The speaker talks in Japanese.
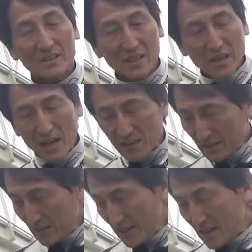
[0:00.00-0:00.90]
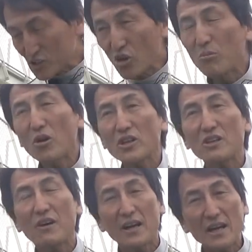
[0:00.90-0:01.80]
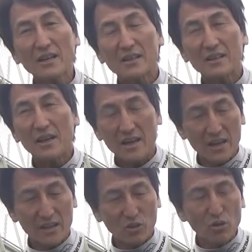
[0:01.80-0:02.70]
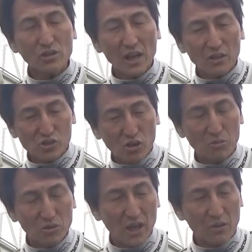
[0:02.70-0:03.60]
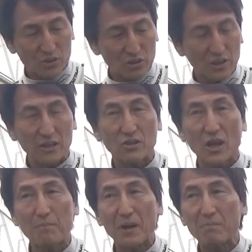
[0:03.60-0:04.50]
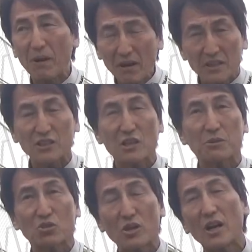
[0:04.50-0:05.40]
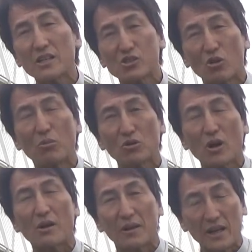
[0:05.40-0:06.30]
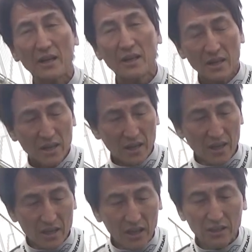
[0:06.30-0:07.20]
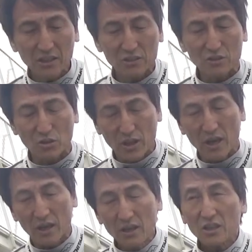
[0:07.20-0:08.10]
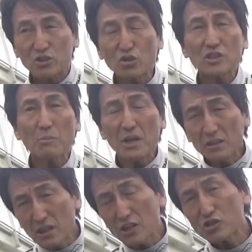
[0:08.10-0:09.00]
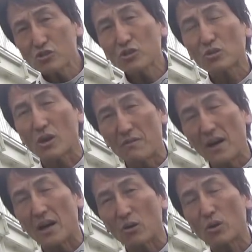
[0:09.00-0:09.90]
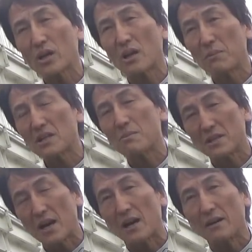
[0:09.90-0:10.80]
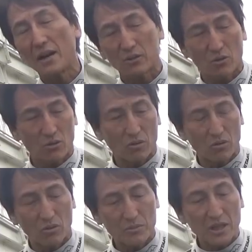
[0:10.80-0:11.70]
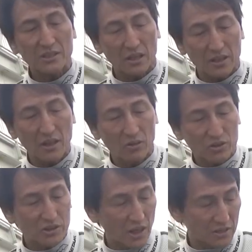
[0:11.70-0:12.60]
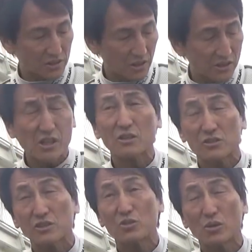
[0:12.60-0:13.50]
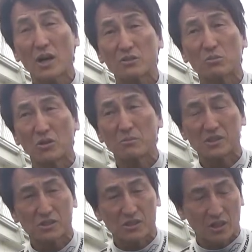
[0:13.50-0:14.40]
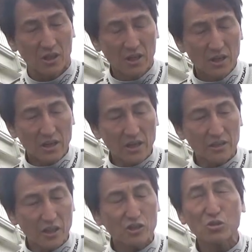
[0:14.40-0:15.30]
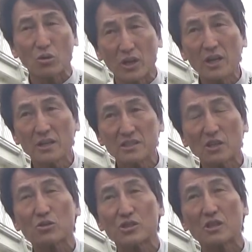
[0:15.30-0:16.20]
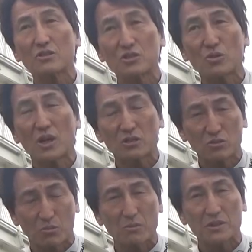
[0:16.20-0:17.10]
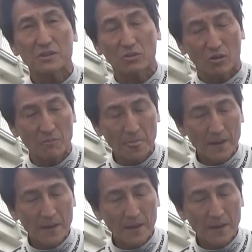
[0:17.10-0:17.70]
ただ、えー、消耗品はね、えー、どのぐらいの消耗台をするかっていうのはやっぱりパワー出してればそれなりに消耗度合いはね、えー、かかってくるのでそういったメンテナンス周期とかはこれからまだまだ、あのー、皆さんに、ね、お伝えしていく必要があると思いますし、えー、テストをねちゃんとしていく必要があると思いますけど、